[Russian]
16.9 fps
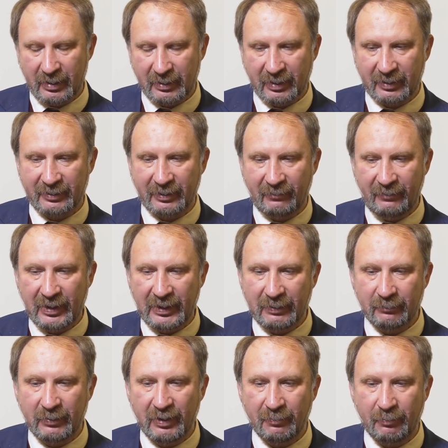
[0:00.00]
как
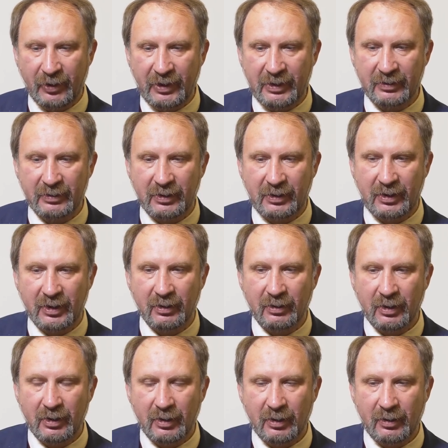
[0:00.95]
заведомые признаки